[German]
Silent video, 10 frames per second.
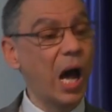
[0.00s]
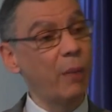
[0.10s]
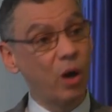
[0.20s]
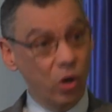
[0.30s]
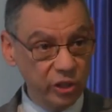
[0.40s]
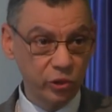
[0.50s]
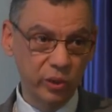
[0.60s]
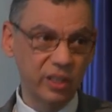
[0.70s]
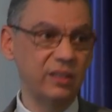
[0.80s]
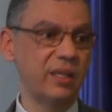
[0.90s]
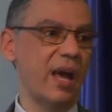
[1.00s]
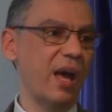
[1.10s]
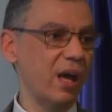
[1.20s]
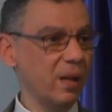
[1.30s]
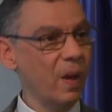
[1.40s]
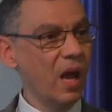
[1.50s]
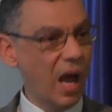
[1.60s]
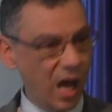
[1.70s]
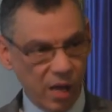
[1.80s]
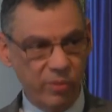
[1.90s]
aber auch nicht nur in der DDR,
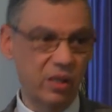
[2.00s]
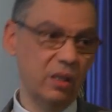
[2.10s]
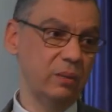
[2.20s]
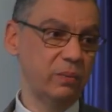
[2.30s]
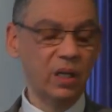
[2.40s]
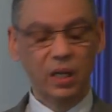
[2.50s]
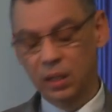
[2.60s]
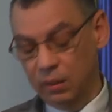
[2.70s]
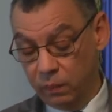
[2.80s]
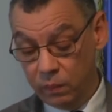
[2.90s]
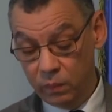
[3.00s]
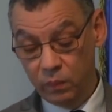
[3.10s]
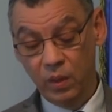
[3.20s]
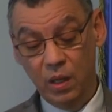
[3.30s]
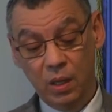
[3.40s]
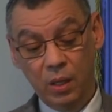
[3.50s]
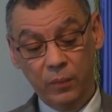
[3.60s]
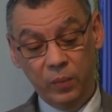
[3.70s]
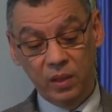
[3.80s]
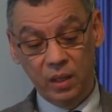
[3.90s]
aber im,
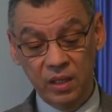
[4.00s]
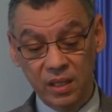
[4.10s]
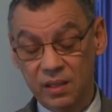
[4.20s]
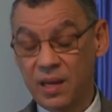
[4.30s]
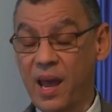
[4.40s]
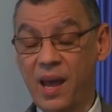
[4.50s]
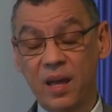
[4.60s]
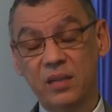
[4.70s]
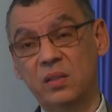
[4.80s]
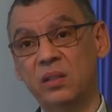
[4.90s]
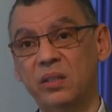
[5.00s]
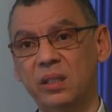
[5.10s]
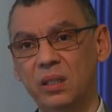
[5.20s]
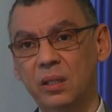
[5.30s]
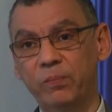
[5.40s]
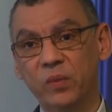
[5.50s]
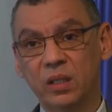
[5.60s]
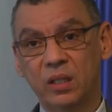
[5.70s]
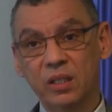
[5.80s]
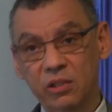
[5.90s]
in der DDR sind die
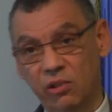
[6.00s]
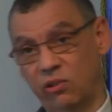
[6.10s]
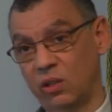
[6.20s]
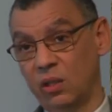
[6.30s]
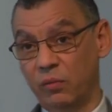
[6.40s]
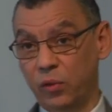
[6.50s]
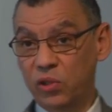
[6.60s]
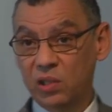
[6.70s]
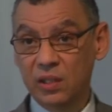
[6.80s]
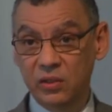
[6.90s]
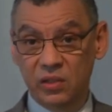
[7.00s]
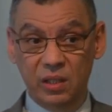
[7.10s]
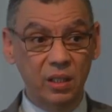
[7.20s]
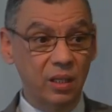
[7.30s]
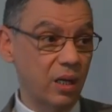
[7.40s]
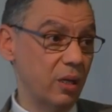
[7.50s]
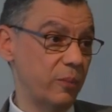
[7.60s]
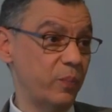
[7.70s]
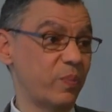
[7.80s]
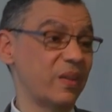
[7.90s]
griechischen
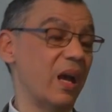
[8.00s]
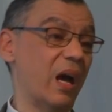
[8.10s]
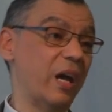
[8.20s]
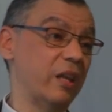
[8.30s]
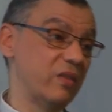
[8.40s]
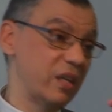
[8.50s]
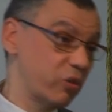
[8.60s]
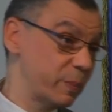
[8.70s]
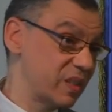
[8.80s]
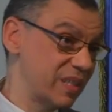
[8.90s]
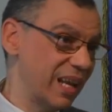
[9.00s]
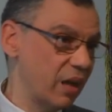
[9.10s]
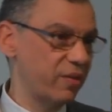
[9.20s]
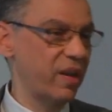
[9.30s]
Flüchtlingskinder ein sehr spezieller